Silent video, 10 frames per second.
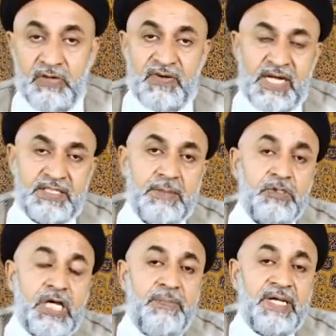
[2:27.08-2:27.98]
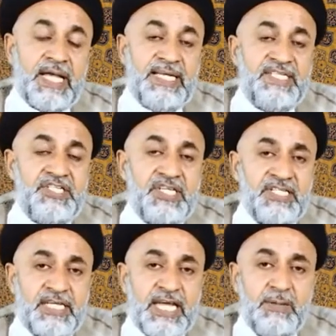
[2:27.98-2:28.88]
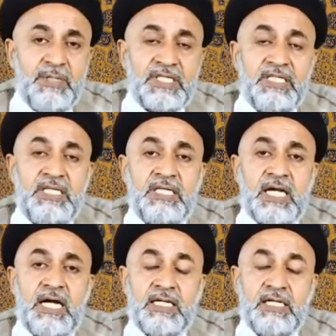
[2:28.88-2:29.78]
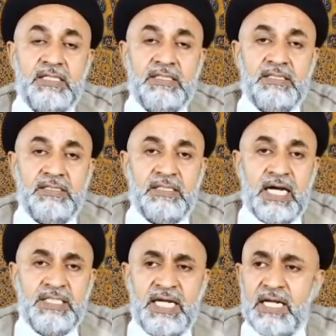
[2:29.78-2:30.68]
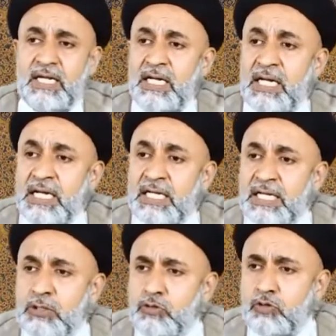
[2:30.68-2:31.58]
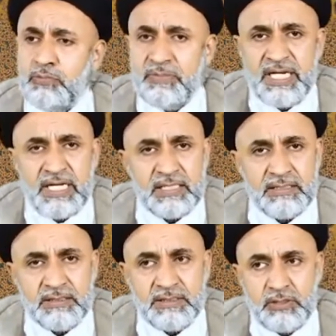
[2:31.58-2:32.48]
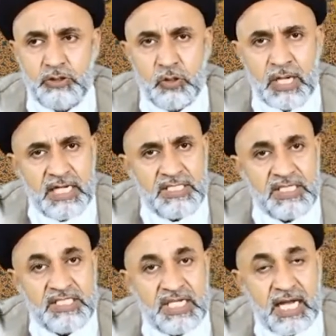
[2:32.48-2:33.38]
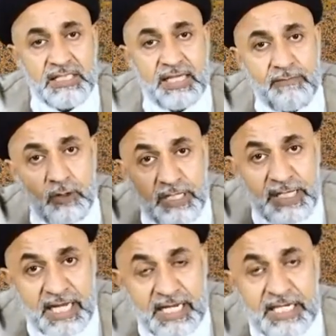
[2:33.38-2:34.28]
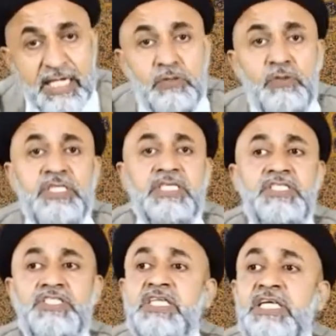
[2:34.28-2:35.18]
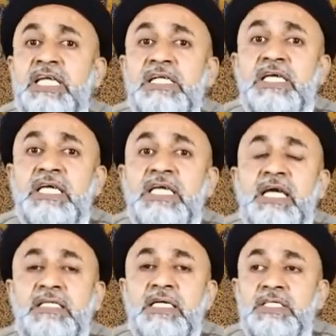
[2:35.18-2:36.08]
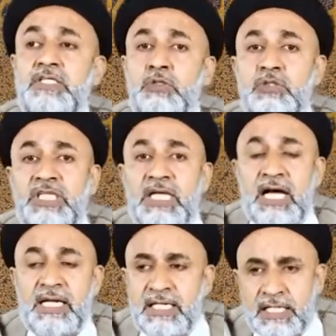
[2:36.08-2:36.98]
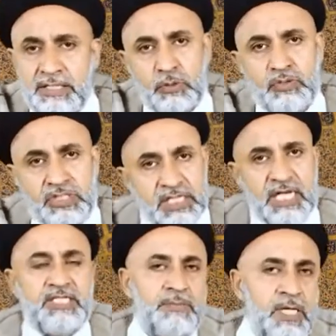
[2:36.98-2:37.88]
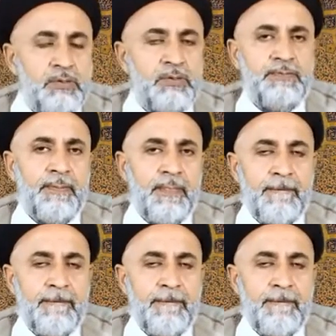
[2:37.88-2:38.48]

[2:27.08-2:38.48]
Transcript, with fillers: और रिवायात के मुताबिक ऐसे शख्स क़्यामत के दिन कहा कहा जाएगा कि तुमने जो अजर चाहा था वो ले लिया दुनिया से जिनके लिए किया था जिनको दिखाने के लिए उनसे अजर मांगा